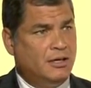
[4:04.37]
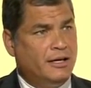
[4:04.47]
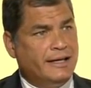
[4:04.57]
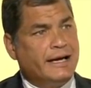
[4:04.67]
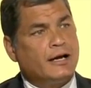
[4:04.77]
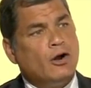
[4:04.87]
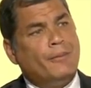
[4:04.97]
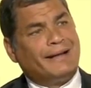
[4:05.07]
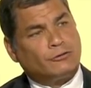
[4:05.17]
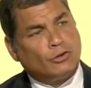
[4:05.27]
y
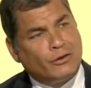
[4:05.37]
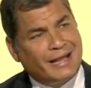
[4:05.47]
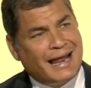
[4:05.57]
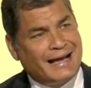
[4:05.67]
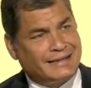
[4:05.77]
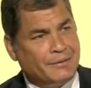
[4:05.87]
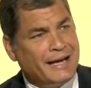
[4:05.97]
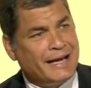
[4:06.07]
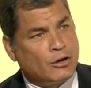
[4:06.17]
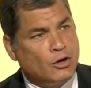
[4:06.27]
engloba todas las
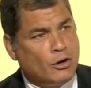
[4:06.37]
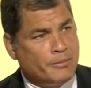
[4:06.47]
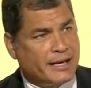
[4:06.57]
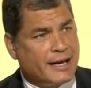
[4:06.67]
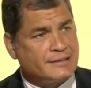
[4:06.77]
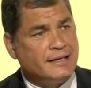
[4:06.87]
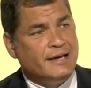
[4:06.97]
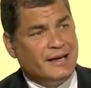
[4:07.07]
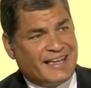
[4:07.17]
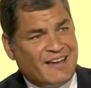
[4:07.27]
actividades económicas
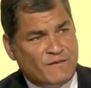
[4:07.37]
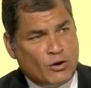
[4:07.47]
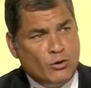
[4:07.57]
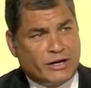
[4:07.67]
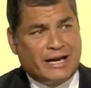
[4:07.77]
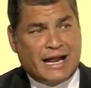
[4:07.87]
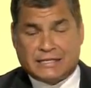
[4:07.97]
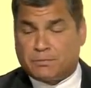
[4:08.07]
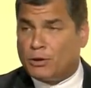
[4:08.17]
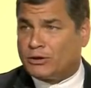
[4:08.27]
que involucren la
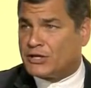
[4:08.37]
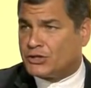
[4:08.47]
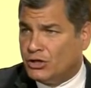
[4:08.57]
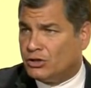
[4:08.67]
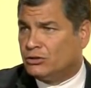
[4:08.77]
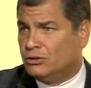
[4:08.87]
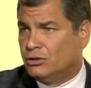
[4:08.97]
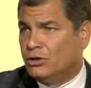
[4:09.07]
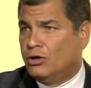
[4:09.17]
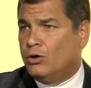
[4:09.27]
explotación,
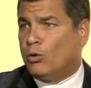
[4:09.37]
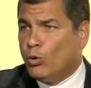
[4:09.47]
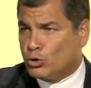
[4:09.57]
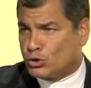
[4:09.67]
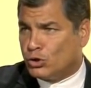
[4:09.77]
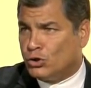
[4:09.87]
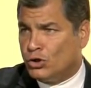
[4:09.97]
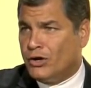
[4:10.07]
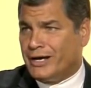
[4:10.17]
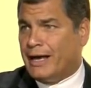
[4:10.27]
uso
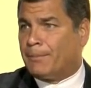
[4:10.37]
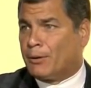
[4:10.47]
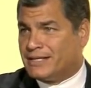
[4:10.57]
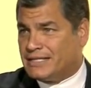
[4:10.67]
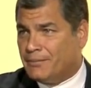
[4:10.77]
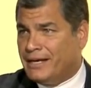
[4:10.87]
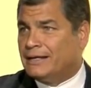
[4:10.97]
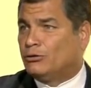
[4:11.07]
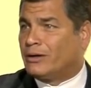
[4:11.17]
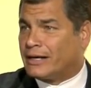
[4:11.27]
y
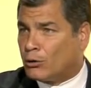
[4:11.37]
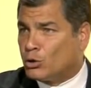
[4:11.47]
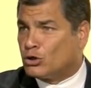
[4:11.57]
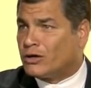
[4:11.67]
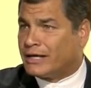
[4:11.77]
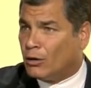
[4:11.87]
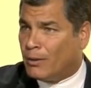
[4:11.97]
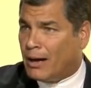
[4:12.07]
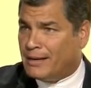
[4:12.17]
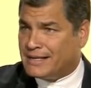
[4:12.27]
aprovechamiento de recursos
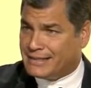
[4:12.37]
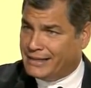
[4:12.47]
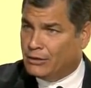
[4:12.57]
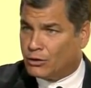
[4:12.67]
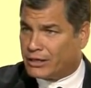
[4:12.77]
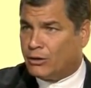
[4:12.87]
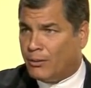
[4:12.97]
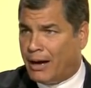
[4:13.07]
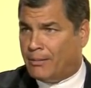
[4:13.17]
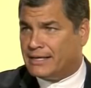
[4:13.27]
renovables y no
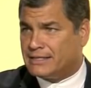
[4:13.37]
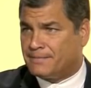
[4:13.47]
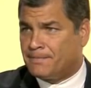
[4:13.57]
renovables.